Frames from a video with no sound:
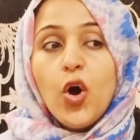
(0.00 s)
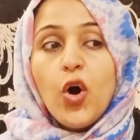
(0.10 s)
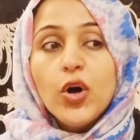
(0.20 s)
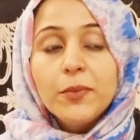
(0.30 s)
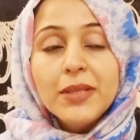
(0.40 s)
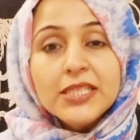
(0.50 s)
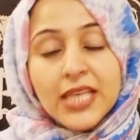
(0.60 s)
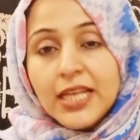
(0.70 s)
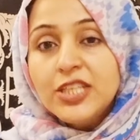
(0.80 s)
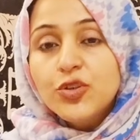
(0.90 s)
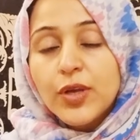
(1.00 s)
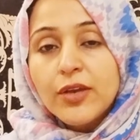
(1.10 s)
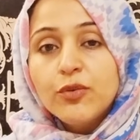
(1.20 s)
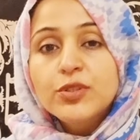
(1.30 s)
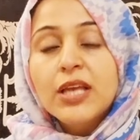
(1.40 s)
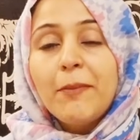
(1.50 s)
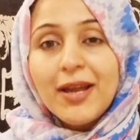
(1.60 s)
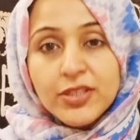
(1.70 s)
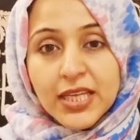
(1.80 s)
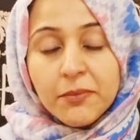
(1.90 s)
और मेरी साली जो है उसका
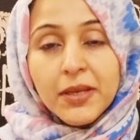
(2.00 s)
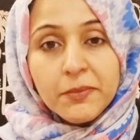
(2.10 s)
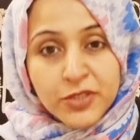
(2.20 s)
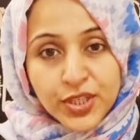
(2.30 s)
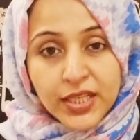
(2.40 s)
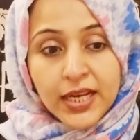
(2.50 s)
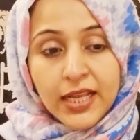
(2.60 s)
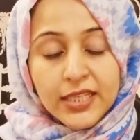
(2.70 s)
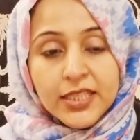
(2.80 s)
बायोटेक में एडमिशन कराना